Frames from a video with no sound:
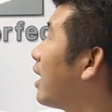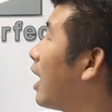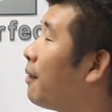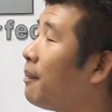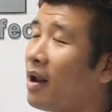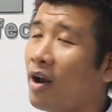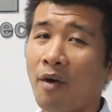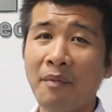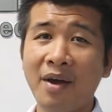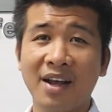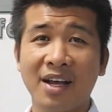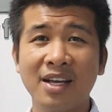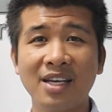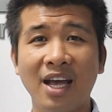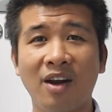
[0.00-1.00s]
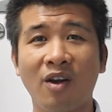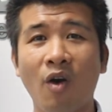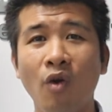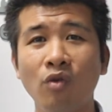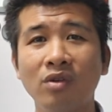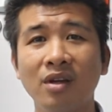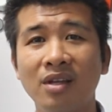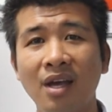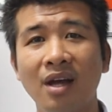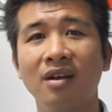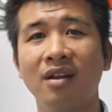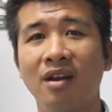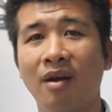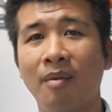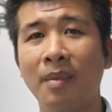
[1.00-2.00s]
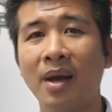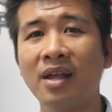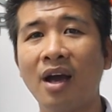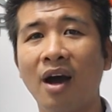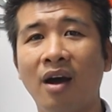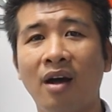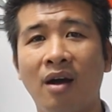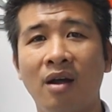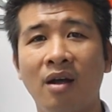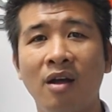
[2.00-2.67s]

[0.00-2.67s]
nếu mà nói về cái sàn gỗ tự nhiên thì nó bây giờ